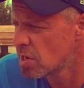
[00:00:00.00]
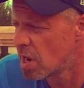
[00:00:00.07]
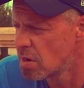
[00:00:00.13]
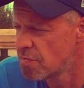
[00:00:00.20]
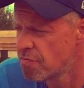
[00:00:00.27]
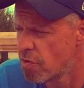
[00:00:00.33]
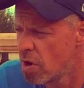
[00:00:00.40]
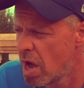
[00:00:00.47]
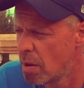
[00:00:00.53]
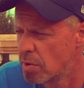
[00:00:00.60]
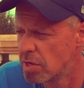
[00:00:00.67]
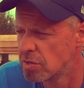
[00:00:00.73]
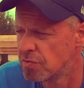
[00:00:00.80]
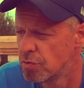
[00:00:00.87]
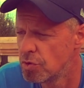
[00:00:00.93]
gerade vorhabe,
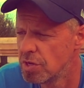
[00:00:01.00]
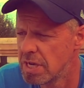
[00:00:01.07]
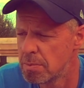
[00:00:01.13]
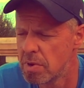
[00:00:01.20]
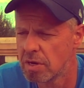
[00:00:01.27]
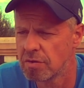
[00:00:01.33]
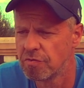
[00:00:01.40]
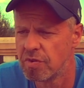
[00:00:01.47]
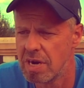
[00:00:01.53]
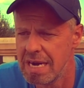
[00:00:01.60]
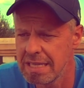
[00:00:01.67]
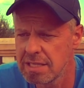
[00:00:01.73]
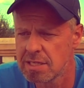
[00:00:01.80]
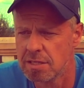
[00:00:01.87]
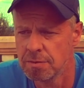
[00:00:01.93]
das würde jemanden
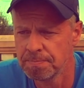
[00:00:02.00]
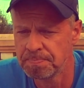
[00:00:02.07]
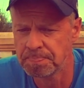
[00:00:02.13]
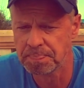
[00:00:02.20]
verletzen,